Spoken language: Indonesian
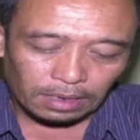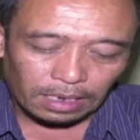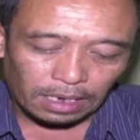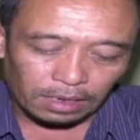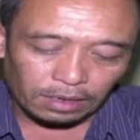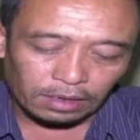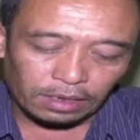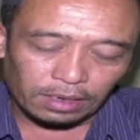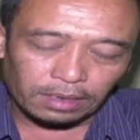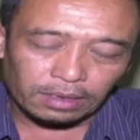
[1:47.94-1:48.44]

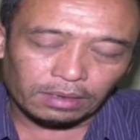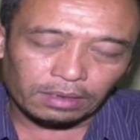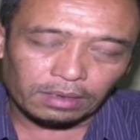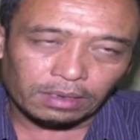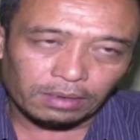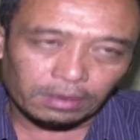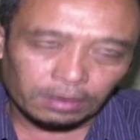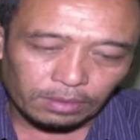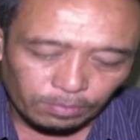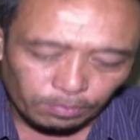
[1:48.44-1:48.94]
Nah,
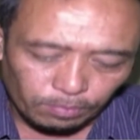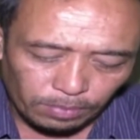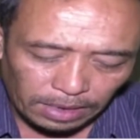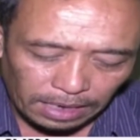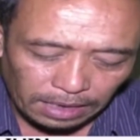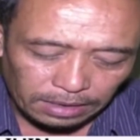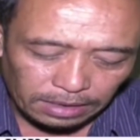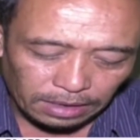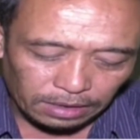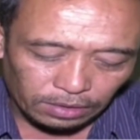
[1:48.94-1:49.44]

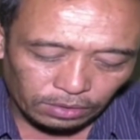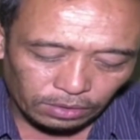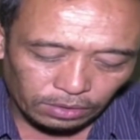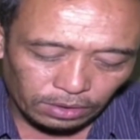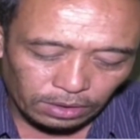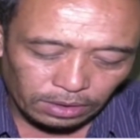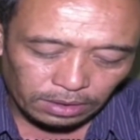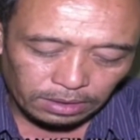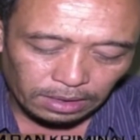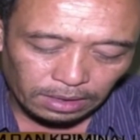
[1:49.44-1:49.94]
beres
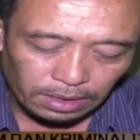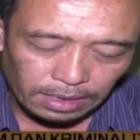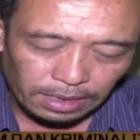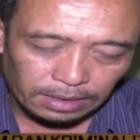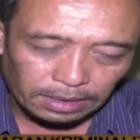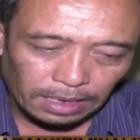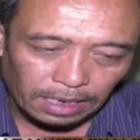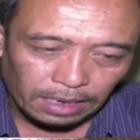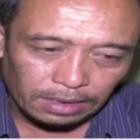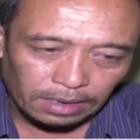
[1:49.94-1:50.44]
itu
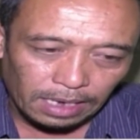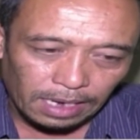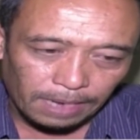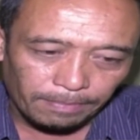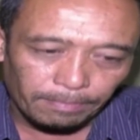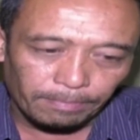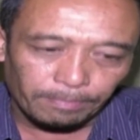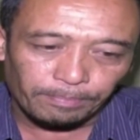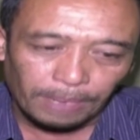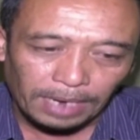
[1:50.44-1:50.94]
sekitar
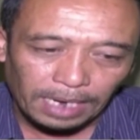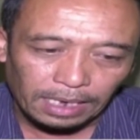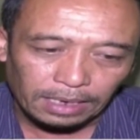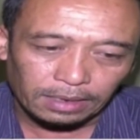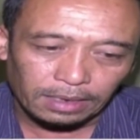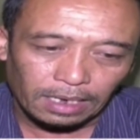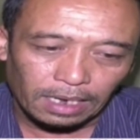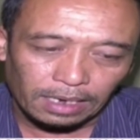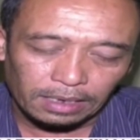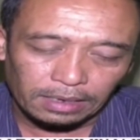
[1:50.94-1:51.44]
jam
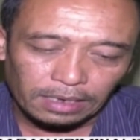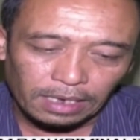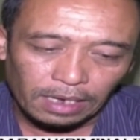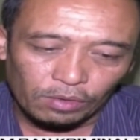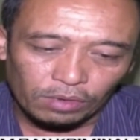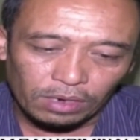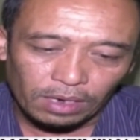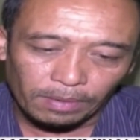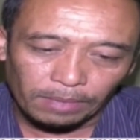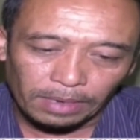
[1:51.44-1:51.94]
4 anak
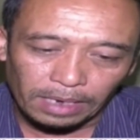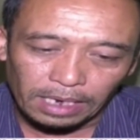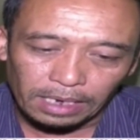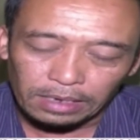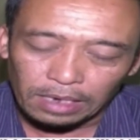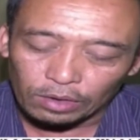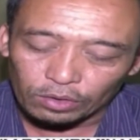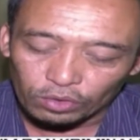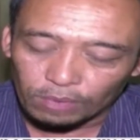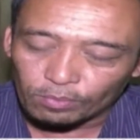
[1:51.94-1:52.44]
saya udah
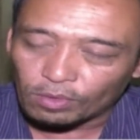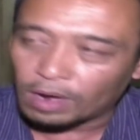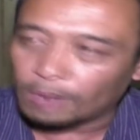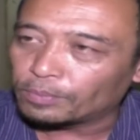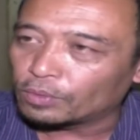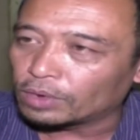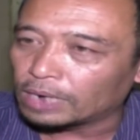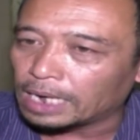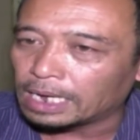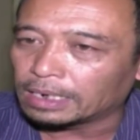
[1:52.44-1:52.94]
beres langsung
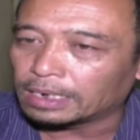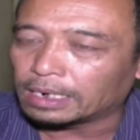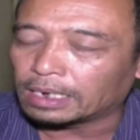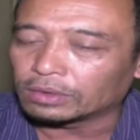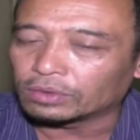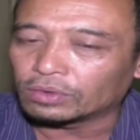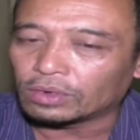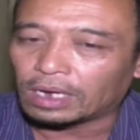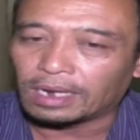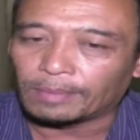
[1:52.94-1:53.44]
dibawa pulang
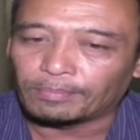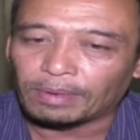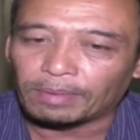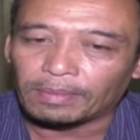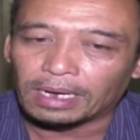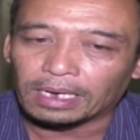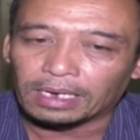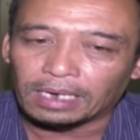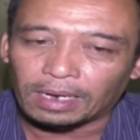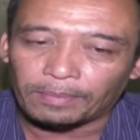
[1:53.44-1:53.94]
langsung ada
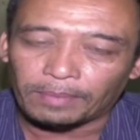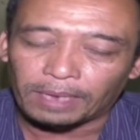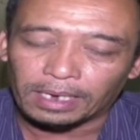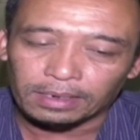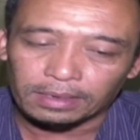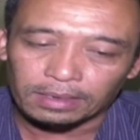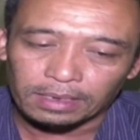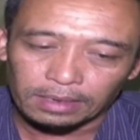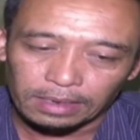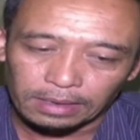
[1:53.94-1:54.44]

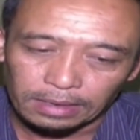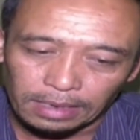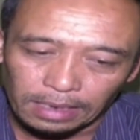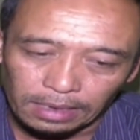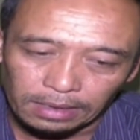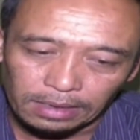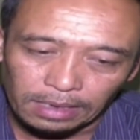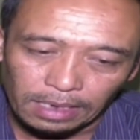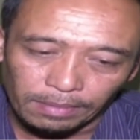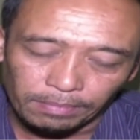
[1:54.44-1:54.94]
pemakaman
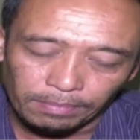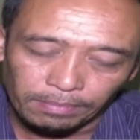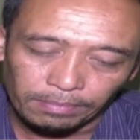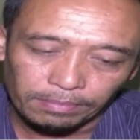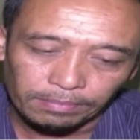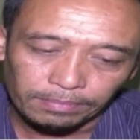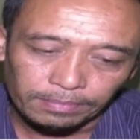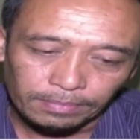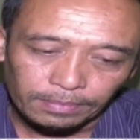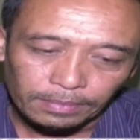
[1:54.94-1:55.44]
sekitar
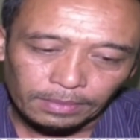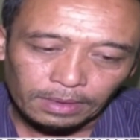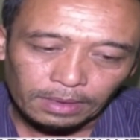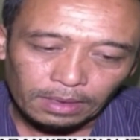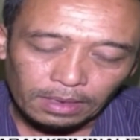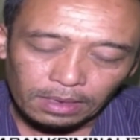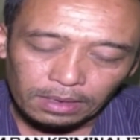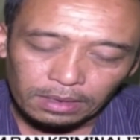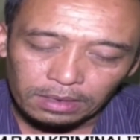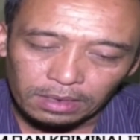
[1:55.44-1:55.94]
jam
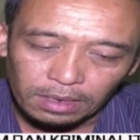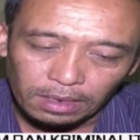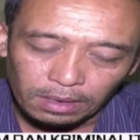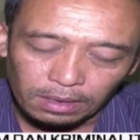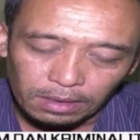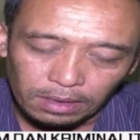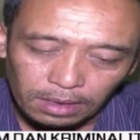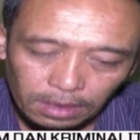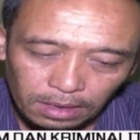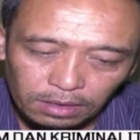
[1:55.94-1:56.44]
se
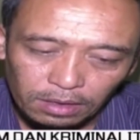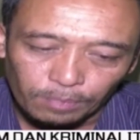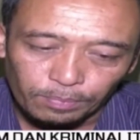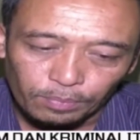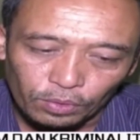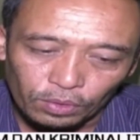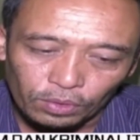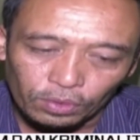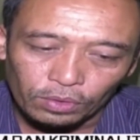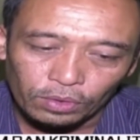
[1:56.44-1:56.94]
eh, uh, 10